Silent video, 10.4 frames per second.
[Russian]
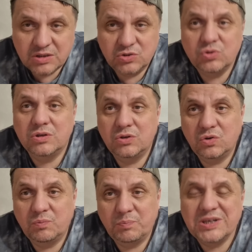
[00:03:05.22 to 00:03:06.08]
несет
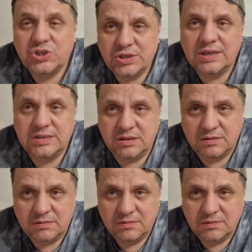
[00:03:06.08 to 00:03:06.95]
ее почти один.
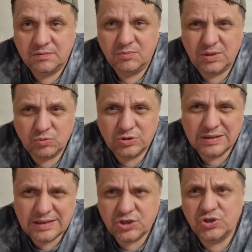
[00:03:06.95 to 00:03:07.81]
Потому
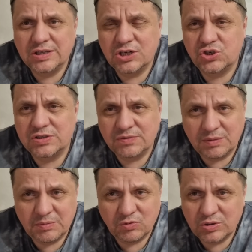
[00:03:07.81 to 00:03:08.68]
что даже наши с
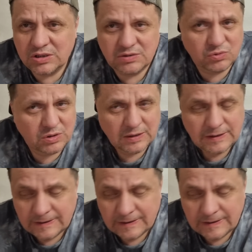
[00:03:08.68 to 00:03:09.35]
вами вот эти вот